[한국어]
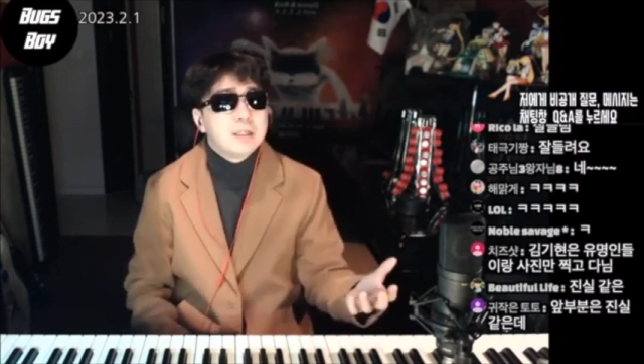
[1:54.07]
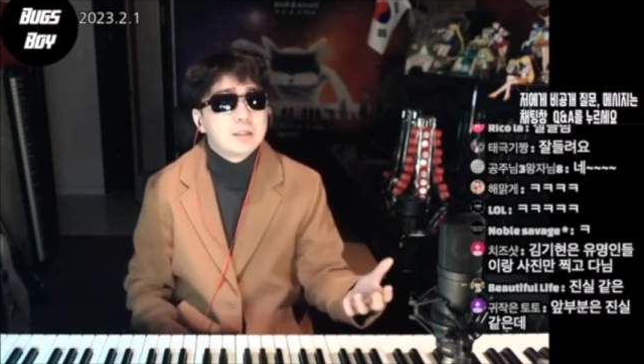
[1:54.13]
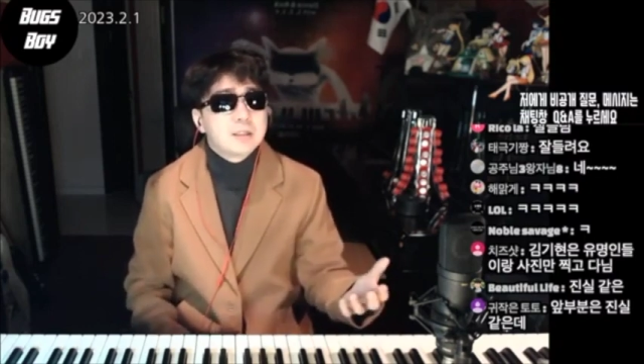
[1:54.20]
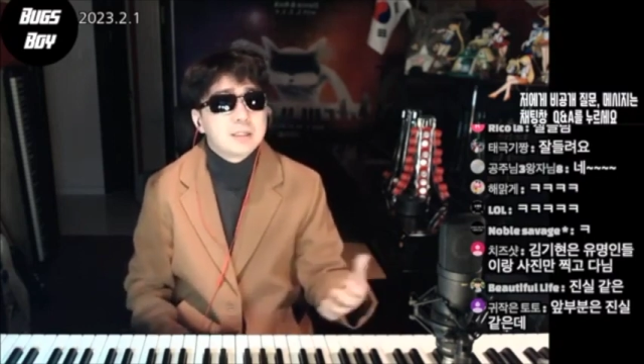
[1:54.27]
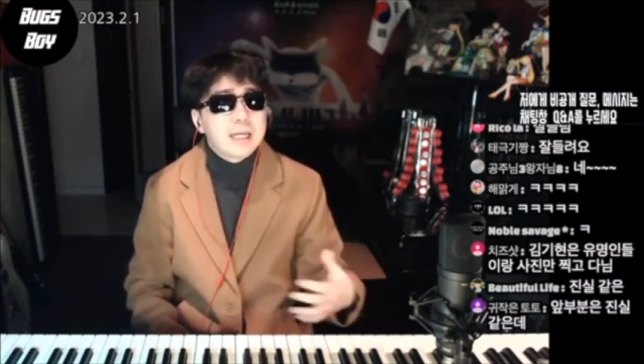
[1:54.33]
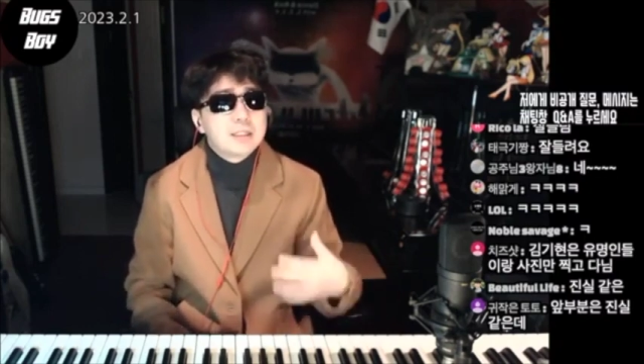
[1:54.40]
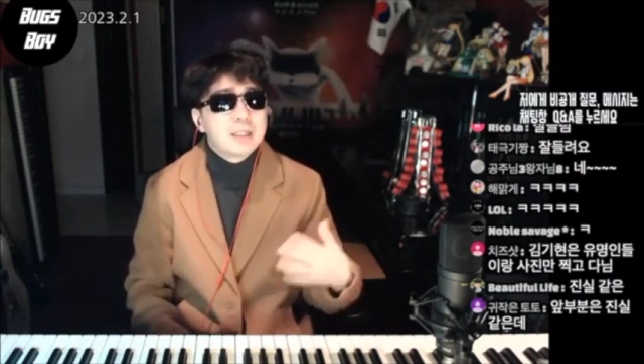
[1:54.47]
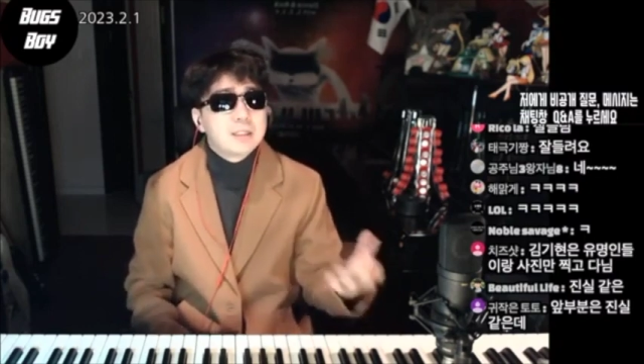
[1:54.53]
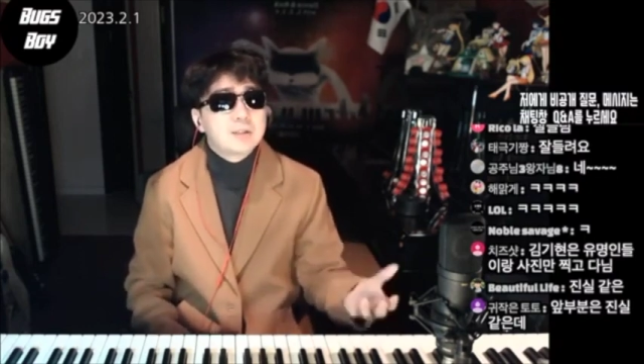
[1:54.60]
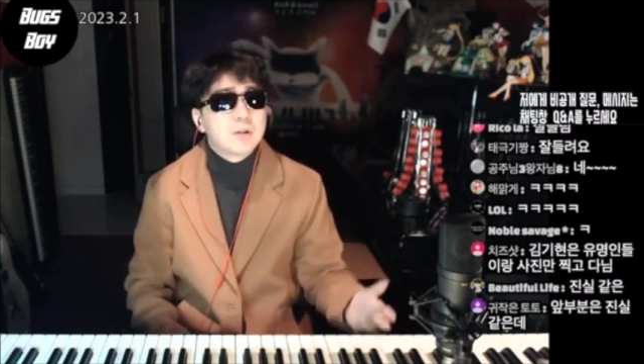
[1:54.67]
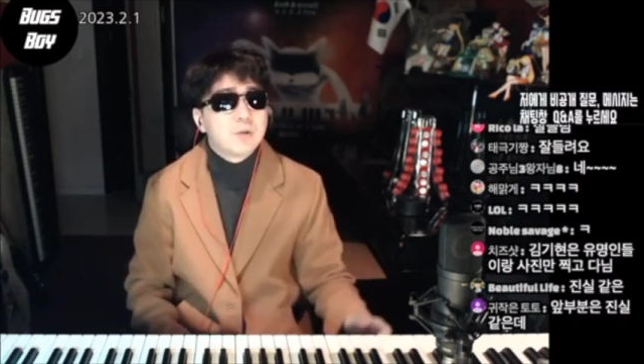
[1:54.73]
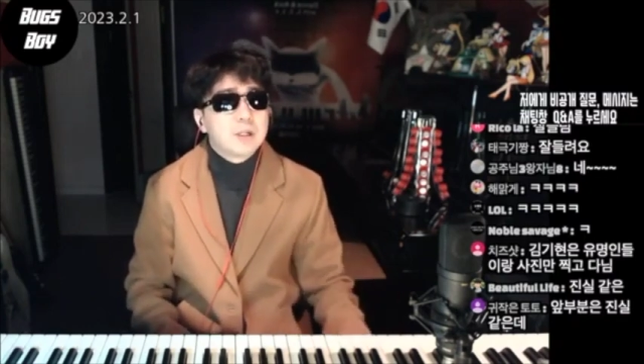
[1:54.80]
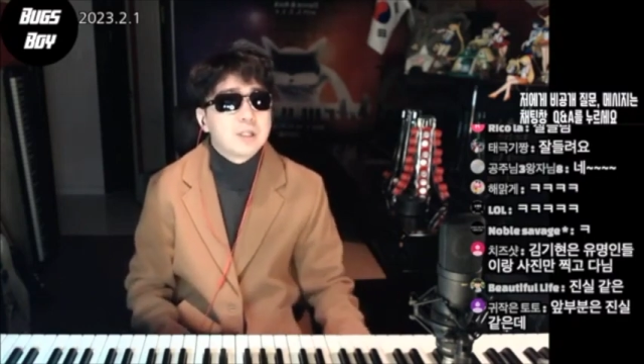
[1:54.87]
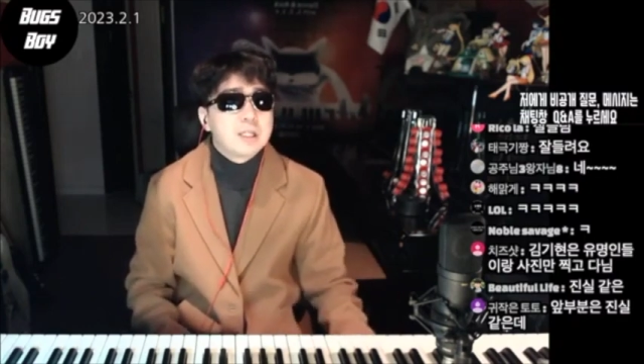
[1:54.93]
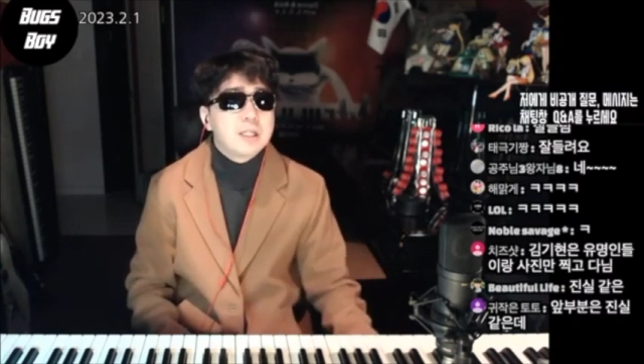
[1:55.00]
그 사진 한 장을
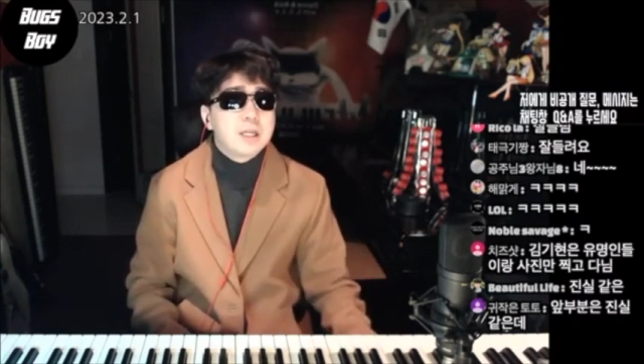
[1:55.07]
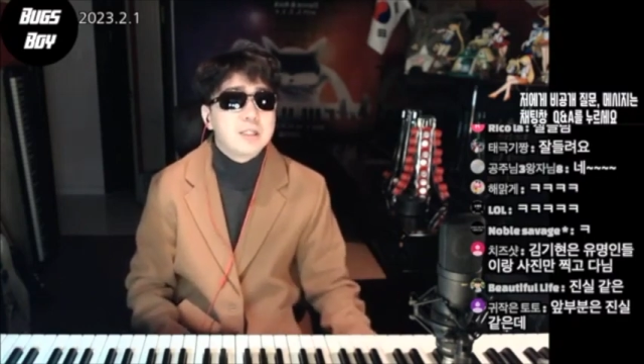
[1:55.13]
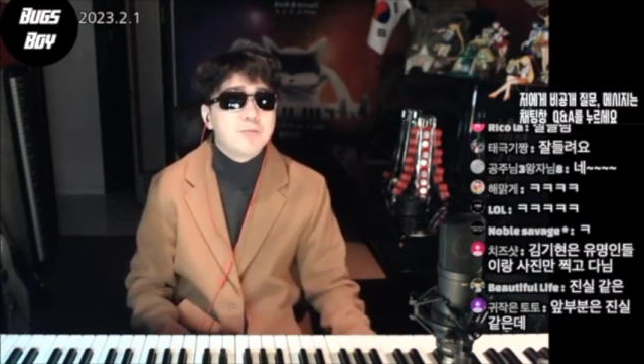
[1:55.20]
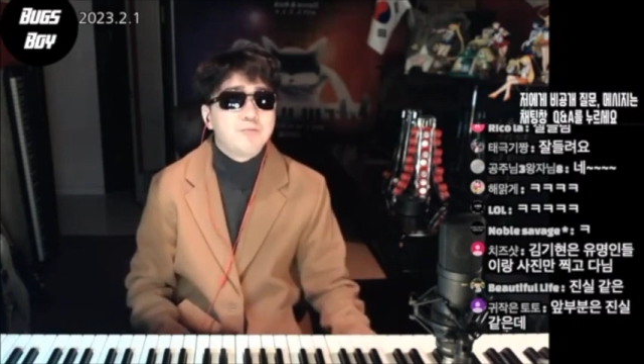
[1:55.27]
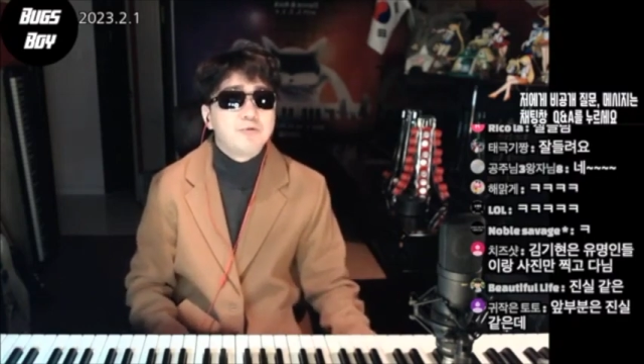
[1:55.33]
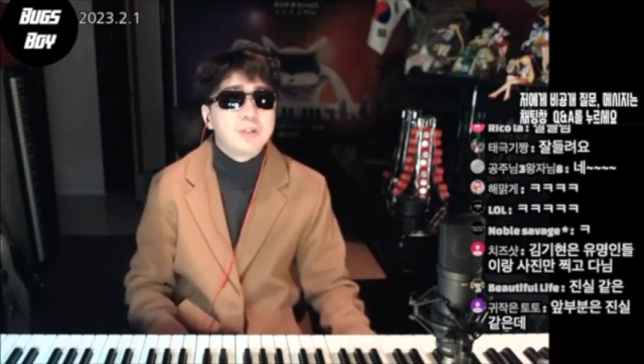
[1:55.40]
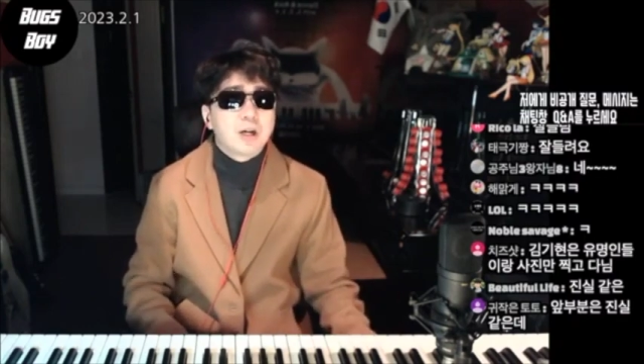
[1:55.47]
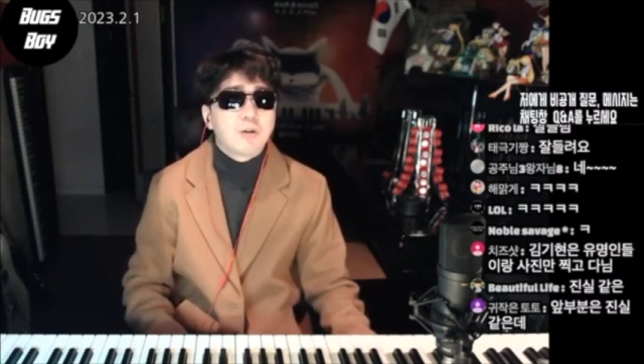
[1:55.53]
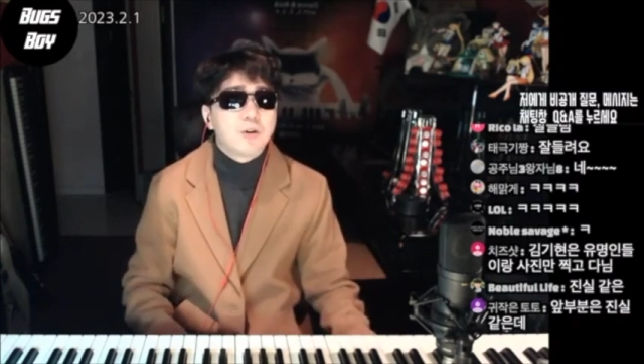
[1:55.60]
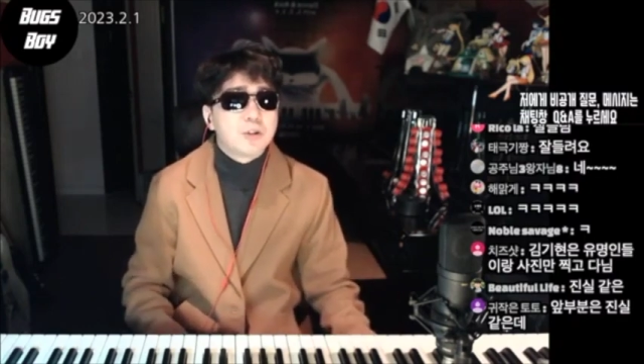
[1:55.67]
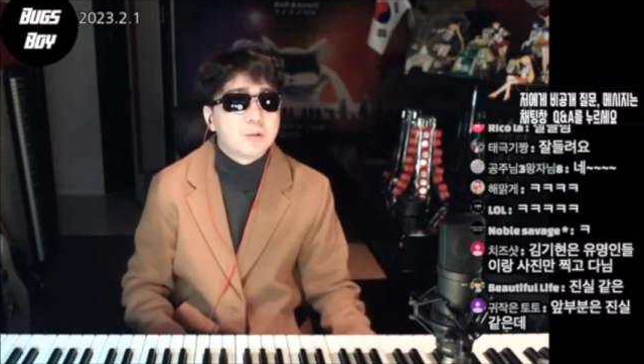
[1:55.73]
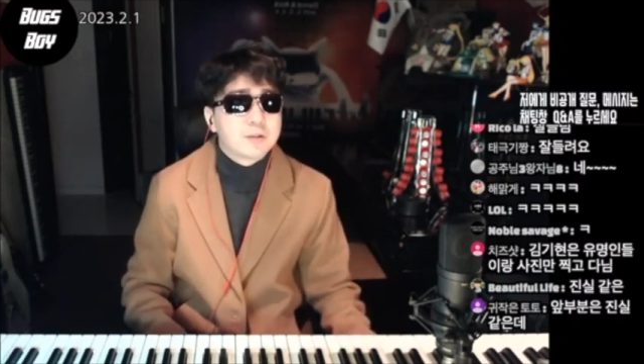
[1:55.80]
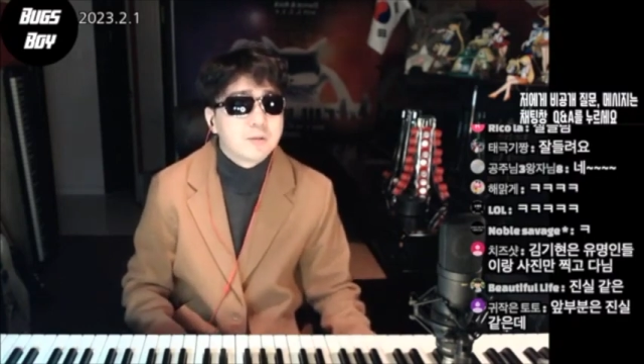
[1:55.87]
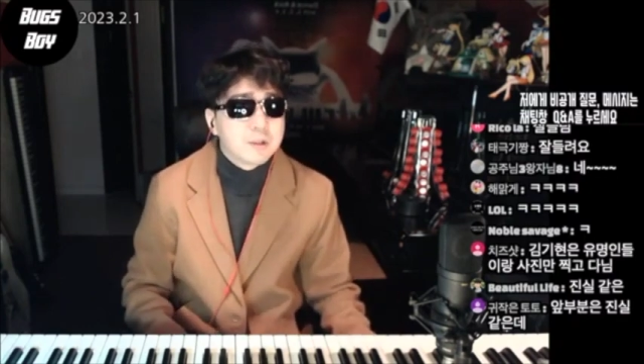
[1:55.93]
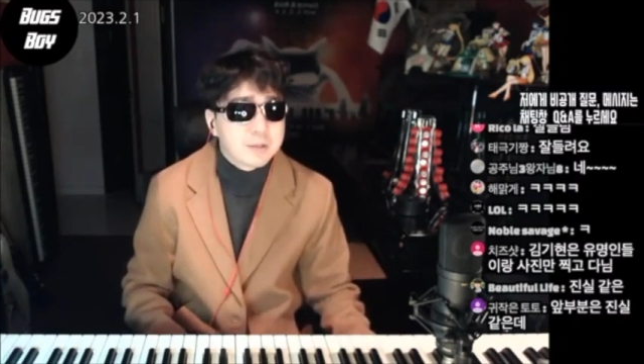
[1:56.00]
설명하는데 이게 이제 문제가 커져버렸어요.